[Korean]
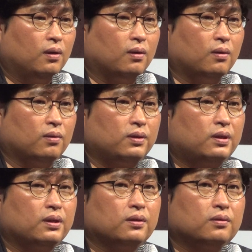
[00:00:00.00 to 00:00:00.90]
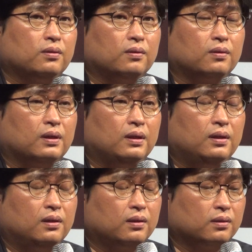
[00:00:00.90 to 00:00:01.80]
어, 이
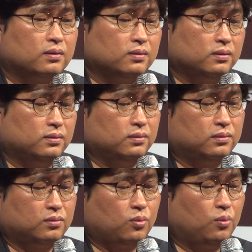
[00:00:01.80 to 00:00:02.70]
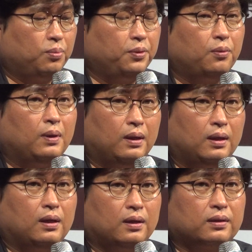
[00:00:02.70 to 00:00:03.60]
캐릭터가 그 공포
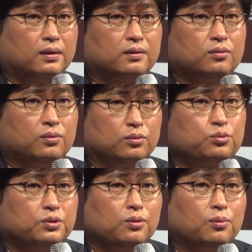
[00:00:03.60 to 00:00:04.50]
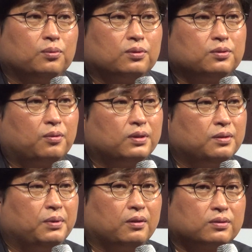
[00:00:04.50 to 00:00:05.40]
영화 캐릭터 주인공으로서
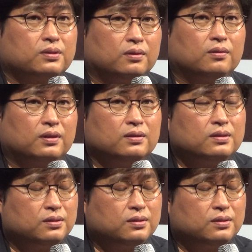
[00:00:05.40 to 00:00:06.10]
굉장히 매력적인